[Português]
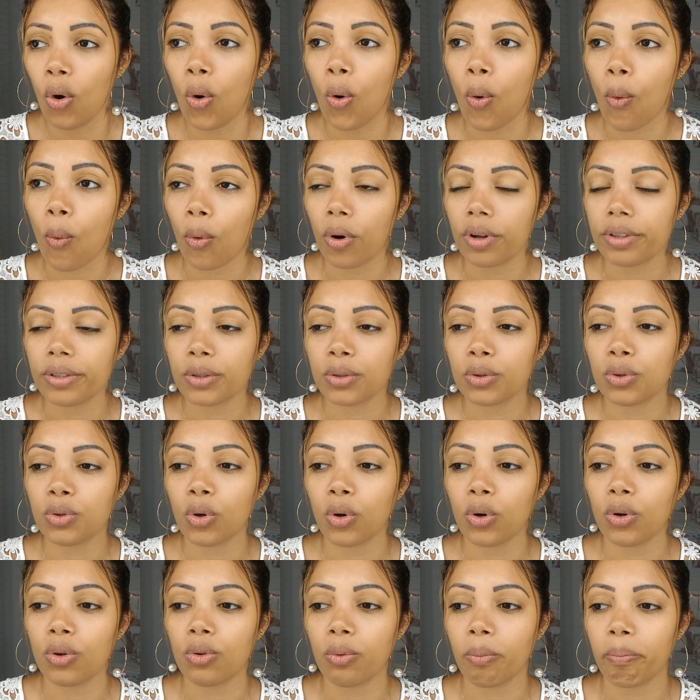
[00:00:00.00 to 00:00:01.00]
ou quando eu
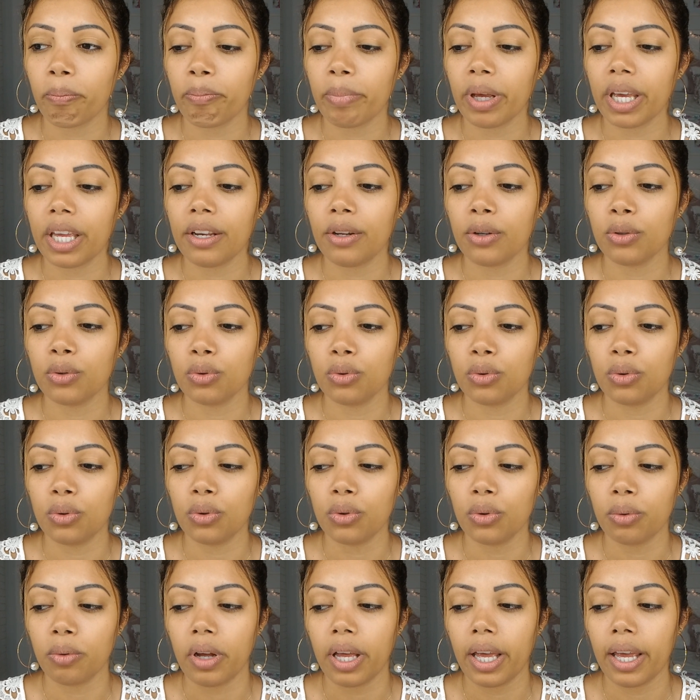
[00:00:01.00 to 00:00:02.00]
estou num
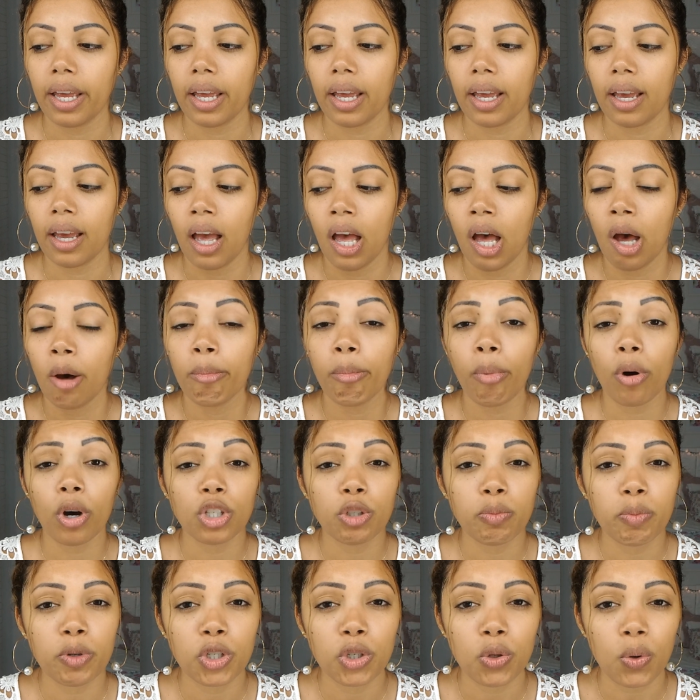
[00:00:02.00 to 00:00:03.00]
período é,
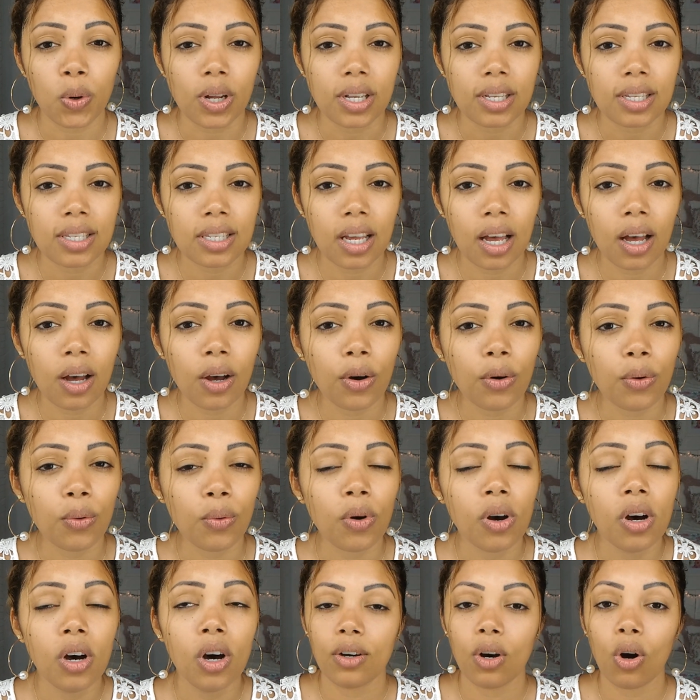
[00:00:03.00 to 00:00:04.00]

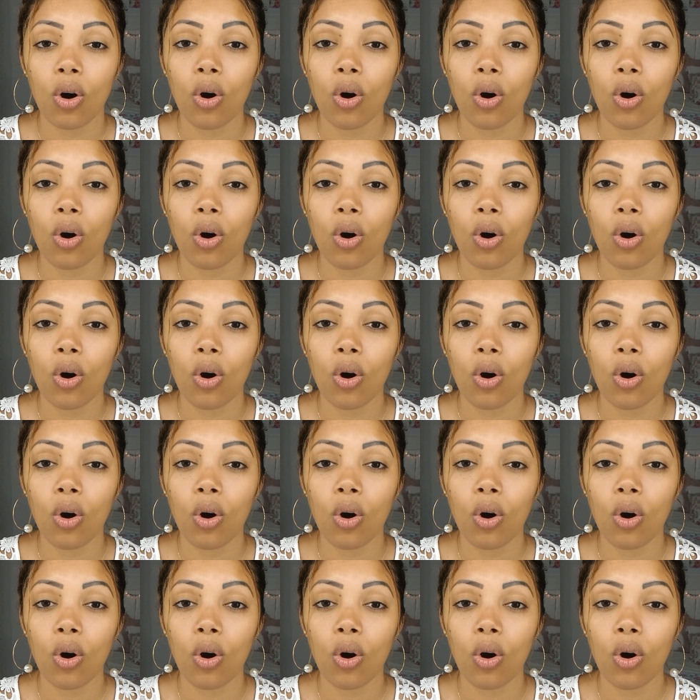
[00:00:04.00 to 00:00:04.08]
pós-menstruação,